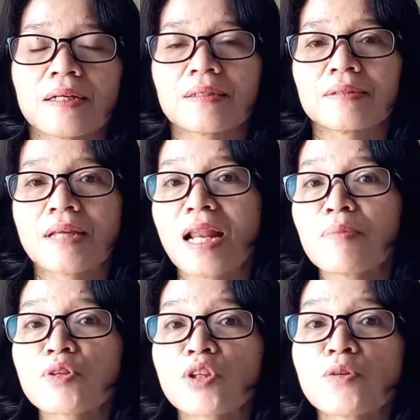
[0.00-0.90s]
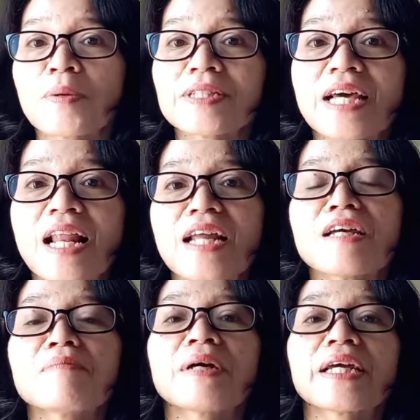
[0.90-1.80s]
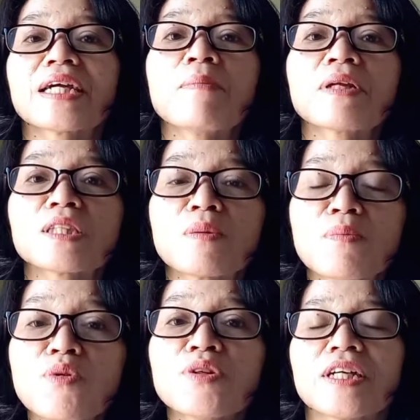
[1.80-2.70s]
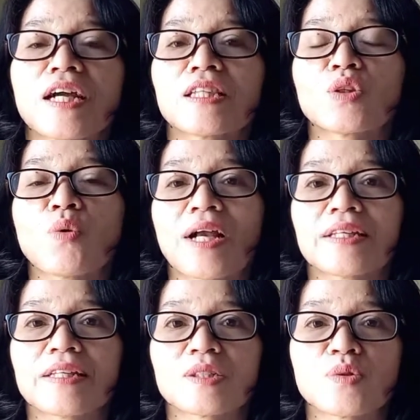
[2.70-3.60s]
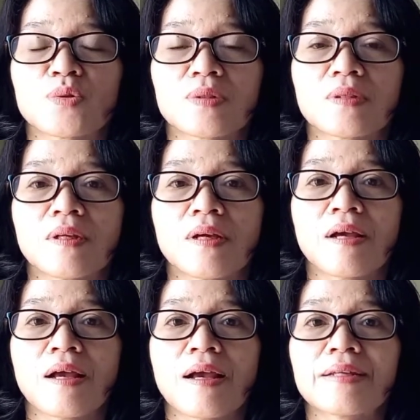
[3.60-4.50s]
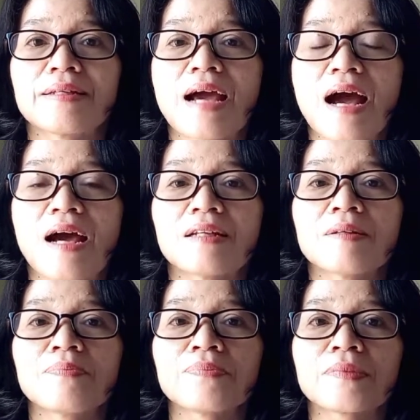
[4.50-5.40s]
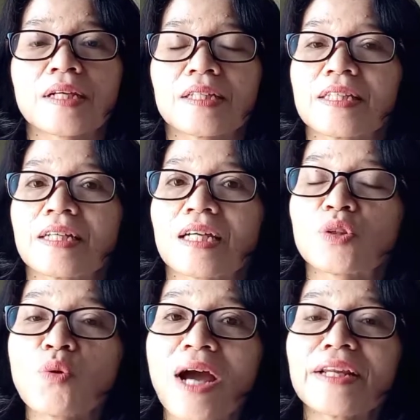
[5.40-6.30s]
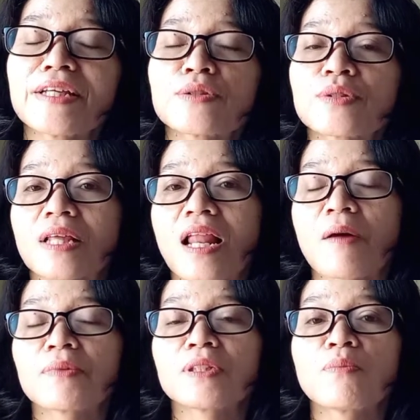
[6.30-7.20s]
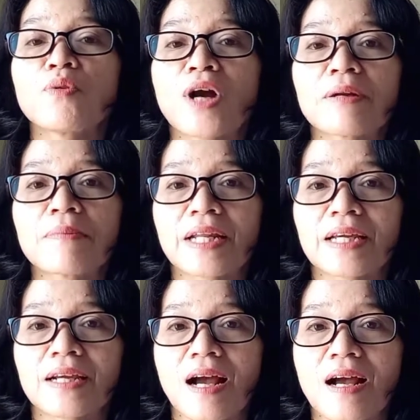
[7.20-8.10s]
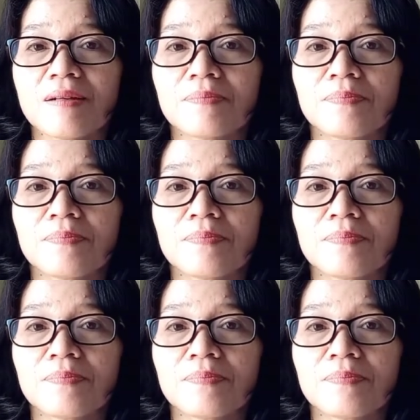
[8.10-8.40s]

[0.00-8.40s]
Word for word: Dalam suatu perjalanan mereka bertemu dengan Tuhan Yesus. Dan ketika Tuhan Yesus telah menyembuhkan mereka,